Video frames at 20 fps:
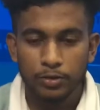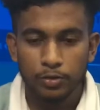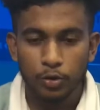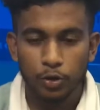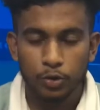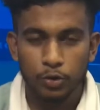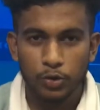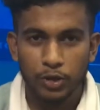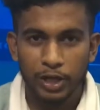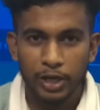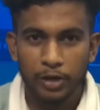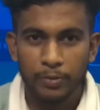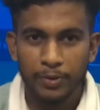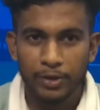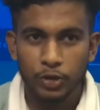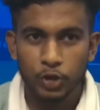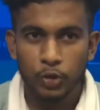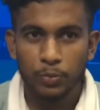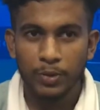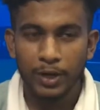রক্তদানের
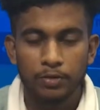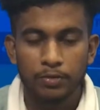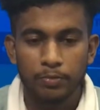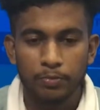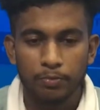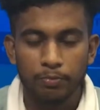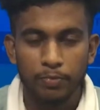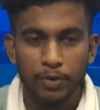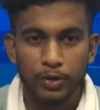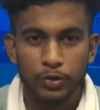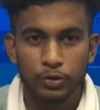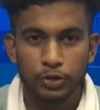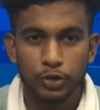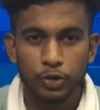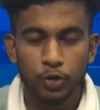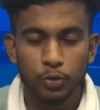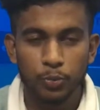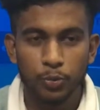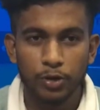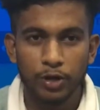মাধ্যমে মানুষের
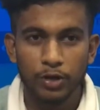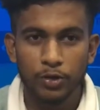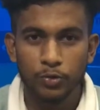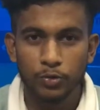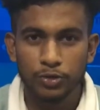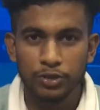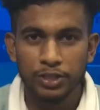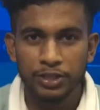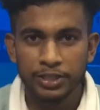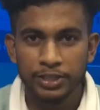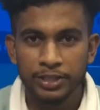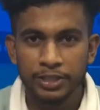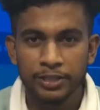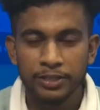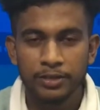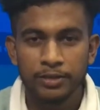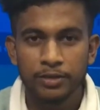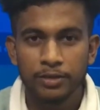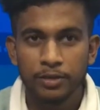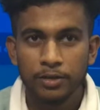উপকার করতে গিয়ে
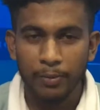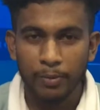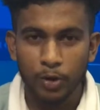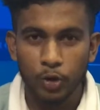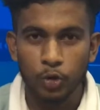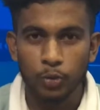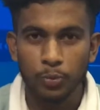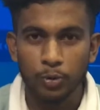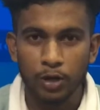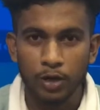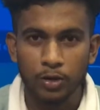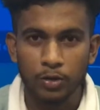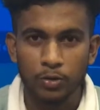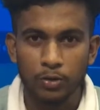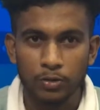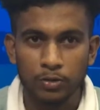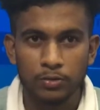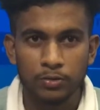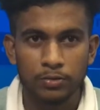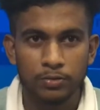আমারও উপকার
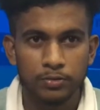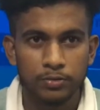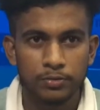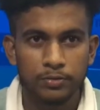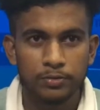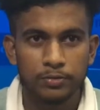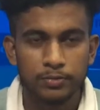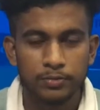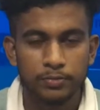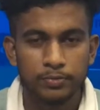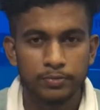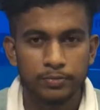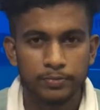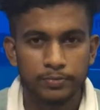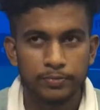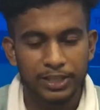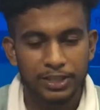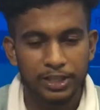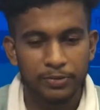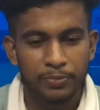হলো আমি
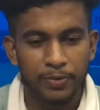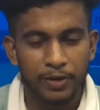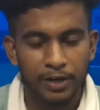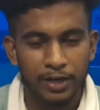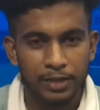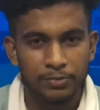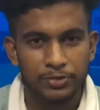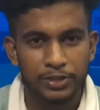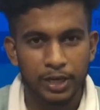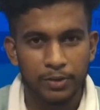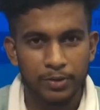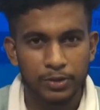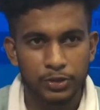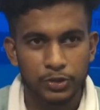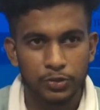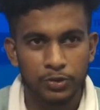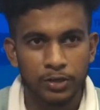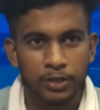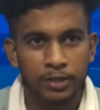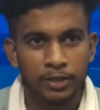জানতে পারলাম যে আমার
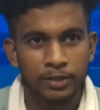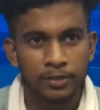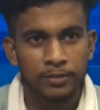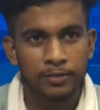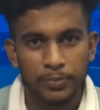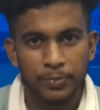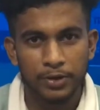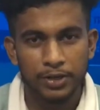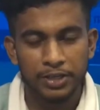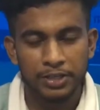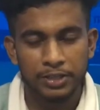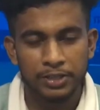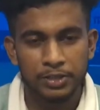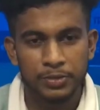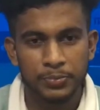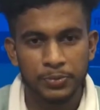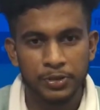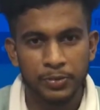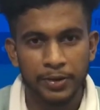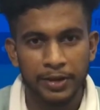শরীরে হেপাটাইটিস
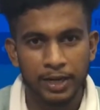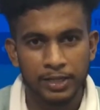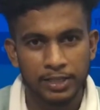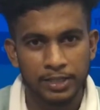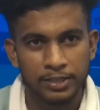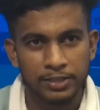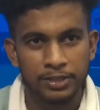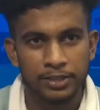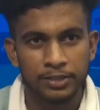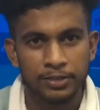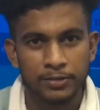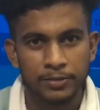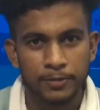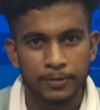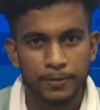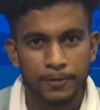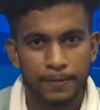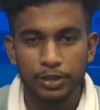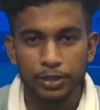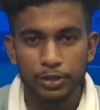বি ভাইরাস আছে
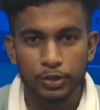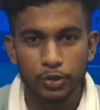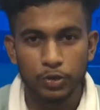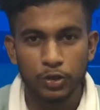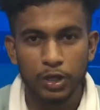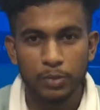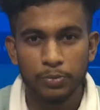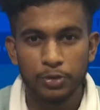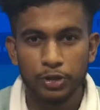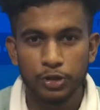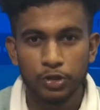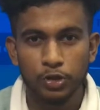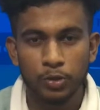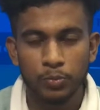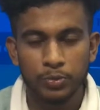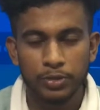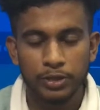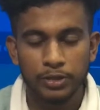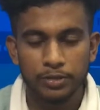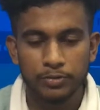এই জন্য আমি
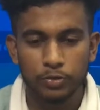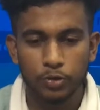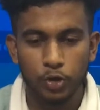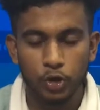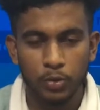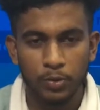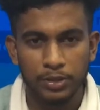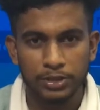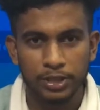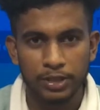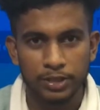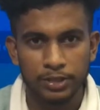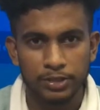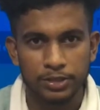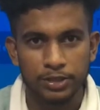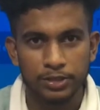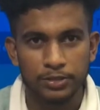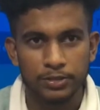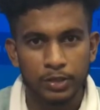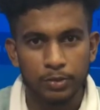হৃদমকে ধন্যবাদ
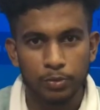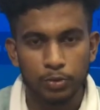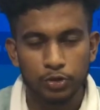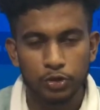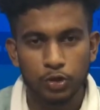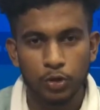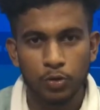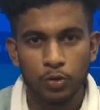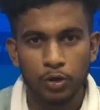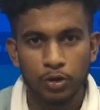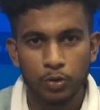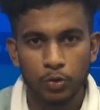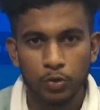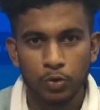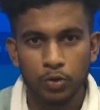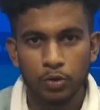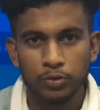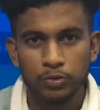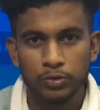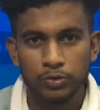জানাচ্ছি এবং সকলকে
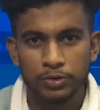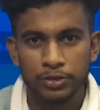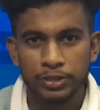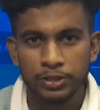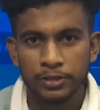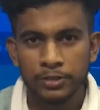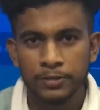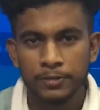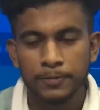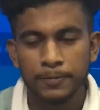অনুরোধ করছি